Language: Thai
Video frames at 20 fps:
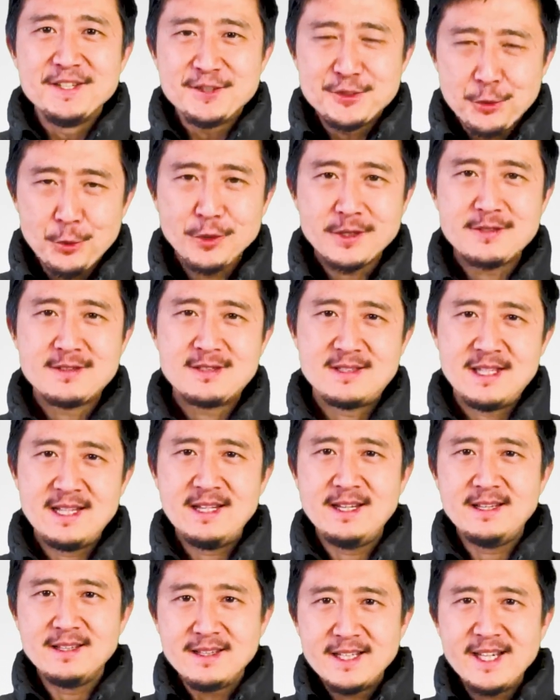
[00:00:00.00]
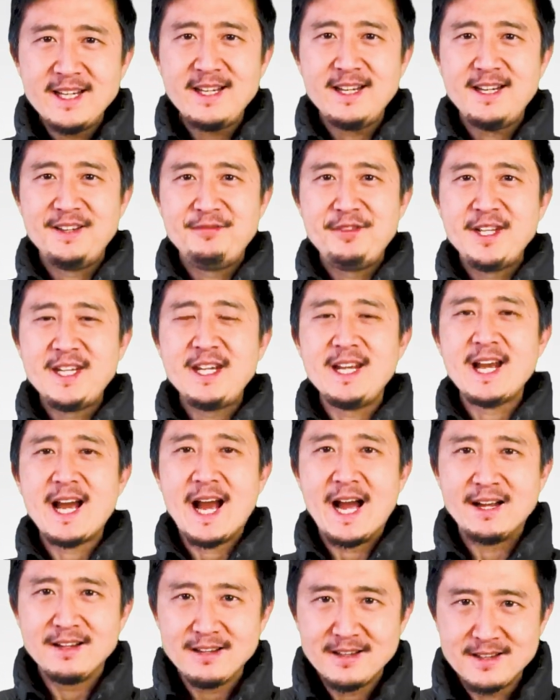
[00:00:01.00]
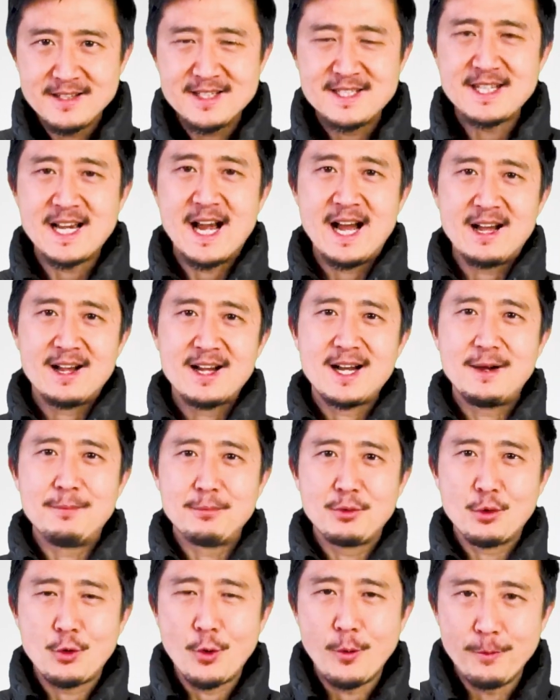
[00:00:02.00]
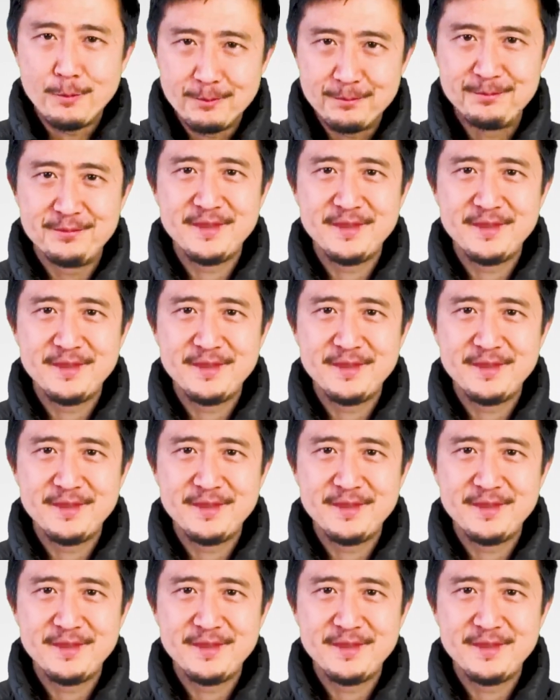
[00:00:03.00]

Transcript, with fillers: ชุดซีรีส์วิธีหาเงินจากคำคม